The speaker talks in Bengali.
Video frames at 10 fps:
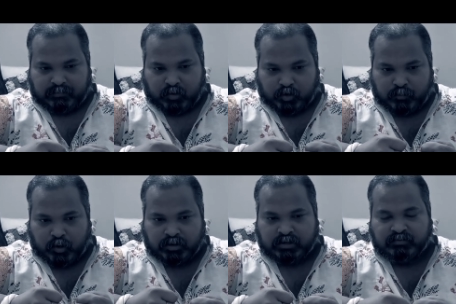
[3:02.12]

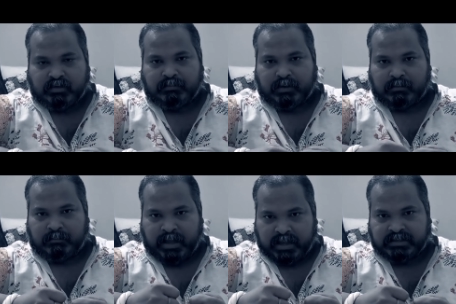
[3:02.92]
মনোবলটা যদি
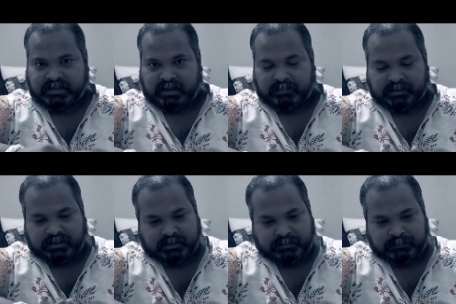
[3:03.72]
ভেঙে যায়
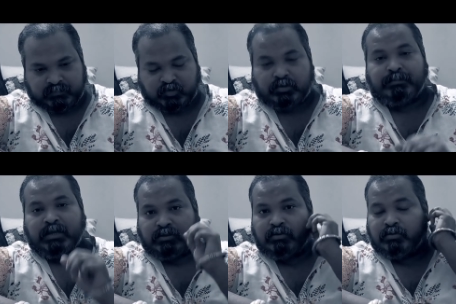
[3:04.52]
আমাদের যদি
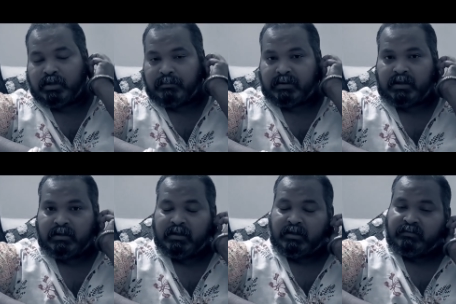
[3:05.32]
ভীত হই আমরা
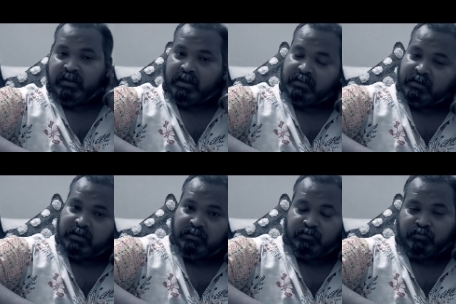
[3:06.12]
সেক্ষেত্রে
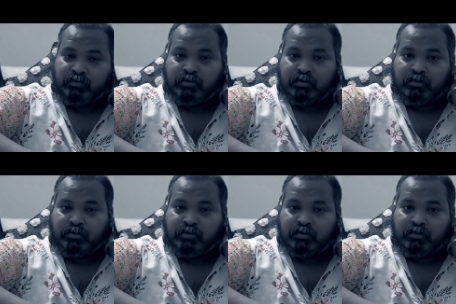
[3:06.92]
কিন্তু